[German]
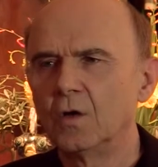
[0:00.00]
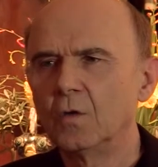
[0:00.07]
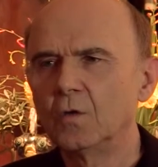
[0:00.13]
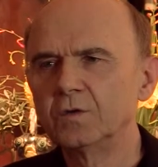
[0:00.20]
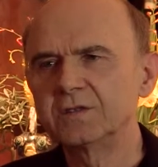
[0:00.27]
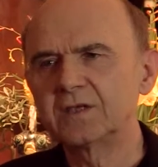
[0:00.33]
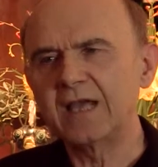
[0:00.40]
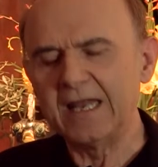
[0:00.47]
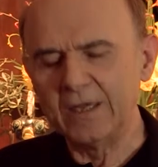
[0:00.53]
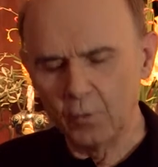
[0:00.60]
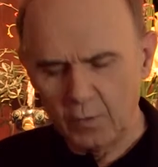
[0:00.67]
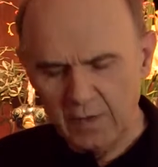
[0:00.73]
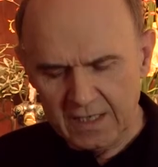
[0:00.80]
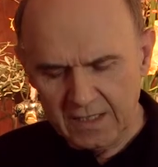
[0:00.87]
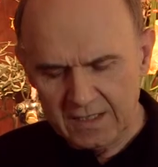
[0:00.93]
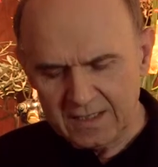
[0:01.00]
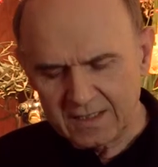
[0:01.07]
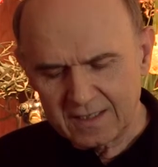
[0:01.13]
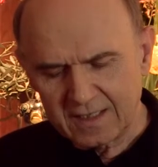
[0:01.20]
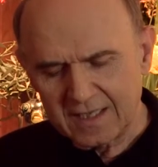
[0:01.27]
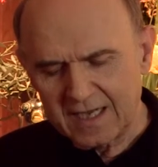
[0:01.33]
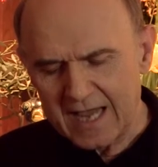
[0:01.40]
und genuin
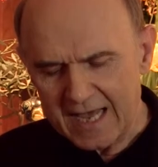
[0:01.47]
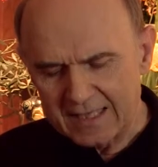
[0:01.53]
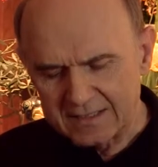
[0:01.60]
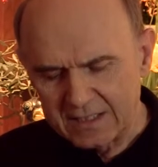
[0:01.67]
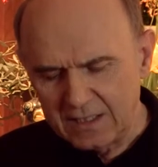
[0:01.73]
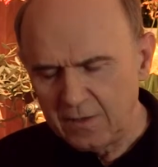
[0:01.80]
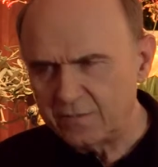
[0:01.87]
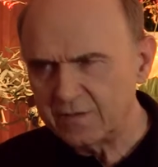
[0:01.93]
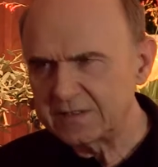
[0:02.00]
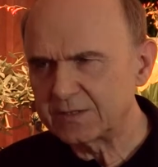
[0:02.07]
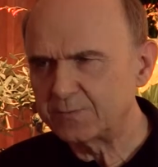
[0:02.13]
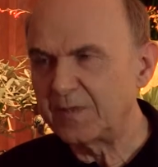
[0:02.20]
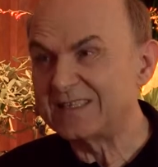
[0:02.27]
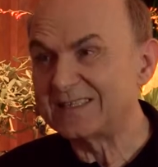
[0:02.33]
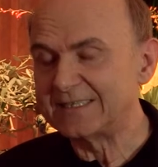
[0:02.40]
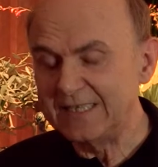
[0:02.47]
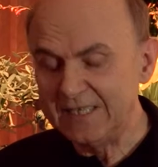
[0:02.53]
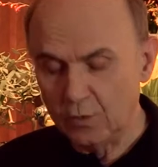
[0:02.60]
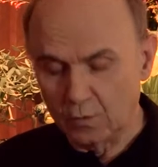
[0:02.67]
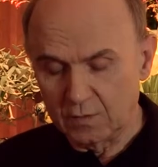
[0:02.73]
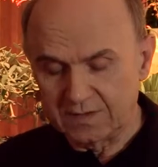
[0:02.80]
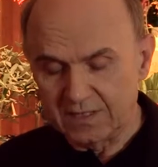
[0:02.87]
kreatives
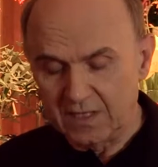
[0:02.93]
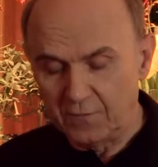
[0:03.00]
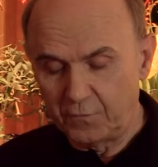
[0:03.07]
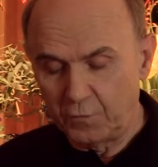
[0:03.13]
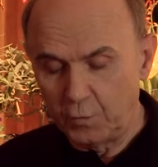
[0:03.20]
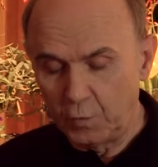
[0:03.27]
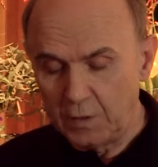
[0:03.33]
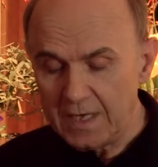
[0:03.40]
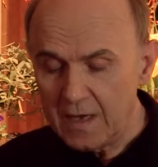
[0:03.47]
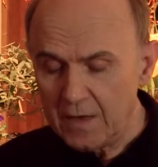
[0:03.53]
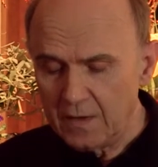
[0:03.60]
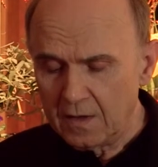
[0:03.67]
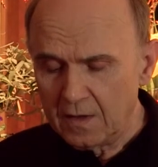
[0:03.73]
Beziehungsgefüge,